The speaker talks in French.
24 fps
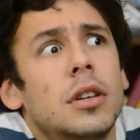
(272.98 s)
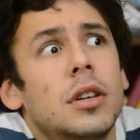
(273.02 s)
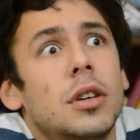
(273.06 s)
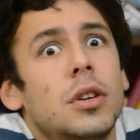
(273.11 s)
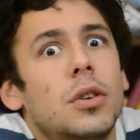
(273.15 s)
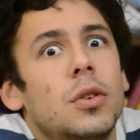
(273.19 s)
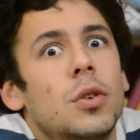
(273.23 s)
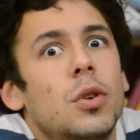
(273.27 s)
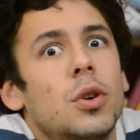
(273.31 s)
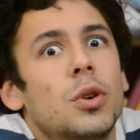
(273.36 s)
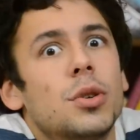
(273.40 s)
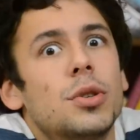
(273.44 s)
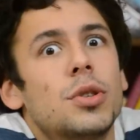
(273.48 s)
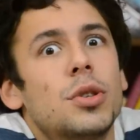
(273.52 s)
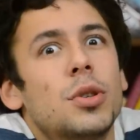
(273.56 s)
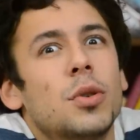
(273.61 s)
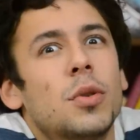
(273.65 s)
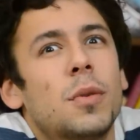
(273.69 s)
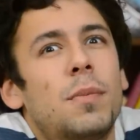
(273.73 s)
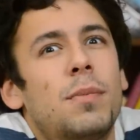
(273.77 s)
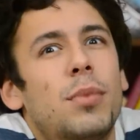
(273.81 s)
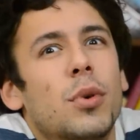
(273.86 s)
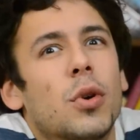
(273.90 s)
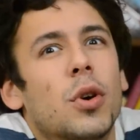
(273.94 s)
Une lotion
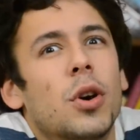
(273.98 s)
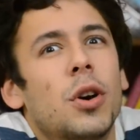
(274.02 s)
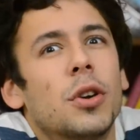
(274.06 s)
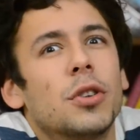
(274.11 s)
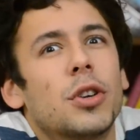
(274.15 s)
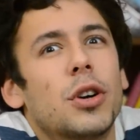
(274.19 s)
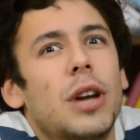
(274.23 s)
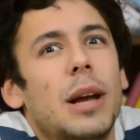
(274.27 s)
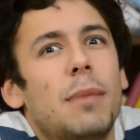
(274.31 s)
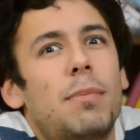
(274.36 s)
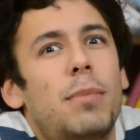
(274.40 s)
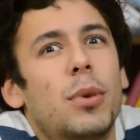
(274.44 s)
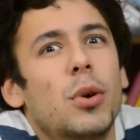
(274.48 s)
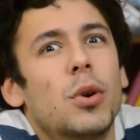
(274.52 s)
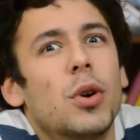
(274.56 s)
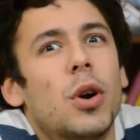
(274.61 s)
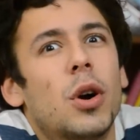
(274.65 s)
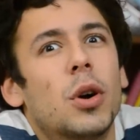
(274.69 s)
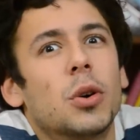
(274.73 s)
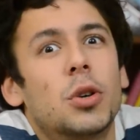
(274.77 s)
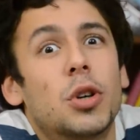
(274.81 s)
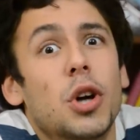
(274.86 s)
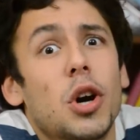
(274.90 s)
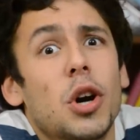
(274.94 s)
pour rendre la peau
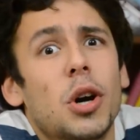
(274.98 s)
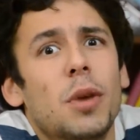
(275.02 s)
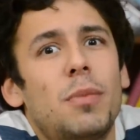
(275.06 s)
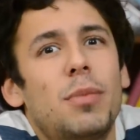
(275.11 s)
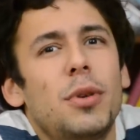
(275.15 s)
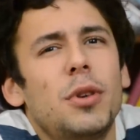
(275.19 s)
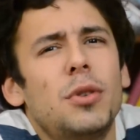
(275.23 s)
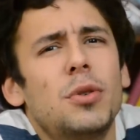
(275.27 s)
encore plus